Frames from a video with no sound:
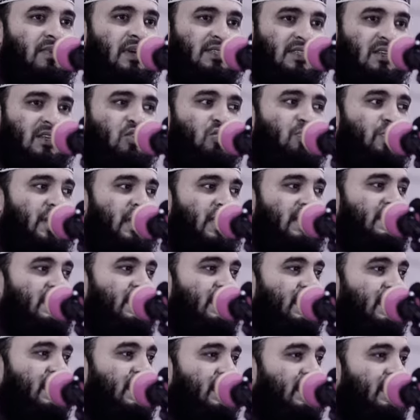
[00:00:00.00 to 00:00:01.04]
বাসার উপায়
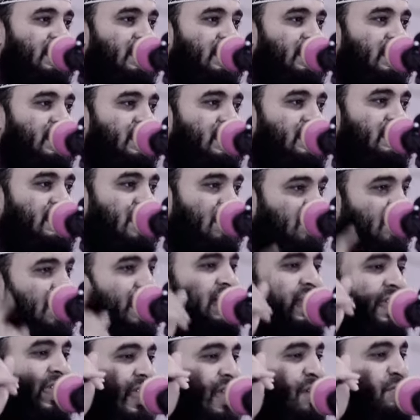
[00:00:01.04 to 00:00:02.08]
আছে যে
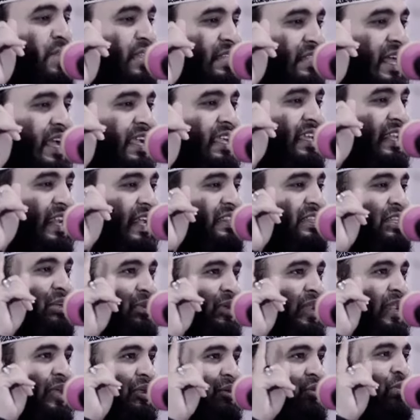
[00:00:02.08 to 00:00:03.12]
বিল্ডিং এ আমরা থাকি
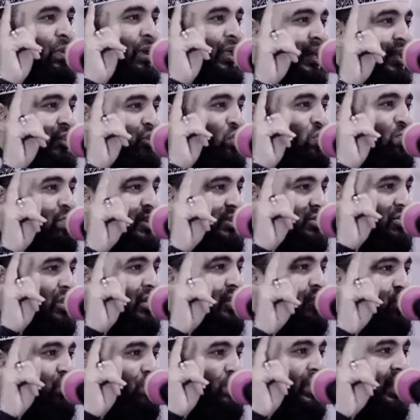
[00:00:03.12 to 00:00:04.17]
বেলায় ঘুমাই আর ধুম্মা
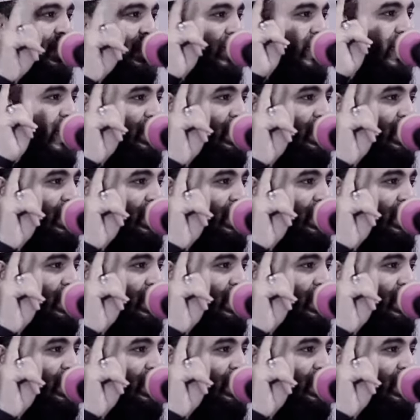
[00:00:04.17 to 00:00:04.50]
চলে ধুম দেখি